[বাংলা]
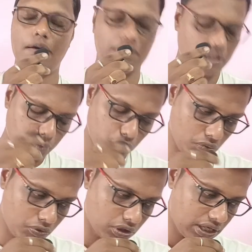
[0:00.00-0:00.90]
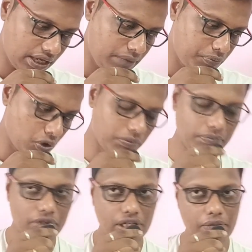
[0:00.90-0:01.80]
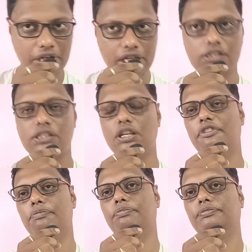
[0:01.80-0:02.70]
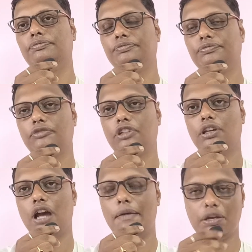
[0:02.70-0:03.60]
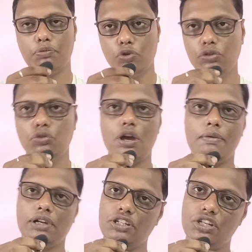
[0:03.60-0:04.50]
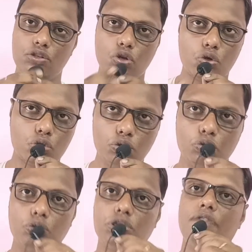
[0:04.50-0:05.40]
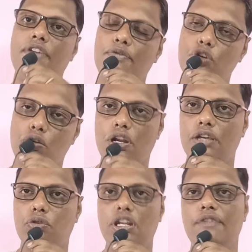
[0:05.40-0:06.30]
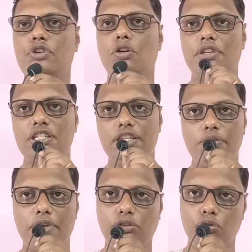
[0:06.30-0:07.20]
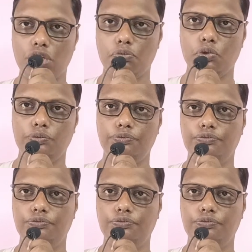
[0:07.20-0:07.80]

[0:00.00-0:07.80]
আমাদের প্রথম কথা এই প্রবলেম থেকে বেরিয়ে আসতে হবে আমার ভুলগুলো আমাকে সংশোধন করতে হবে আমি অন্যায় করলে আমি ক্ষমা চাইতে বাধ্য থাকব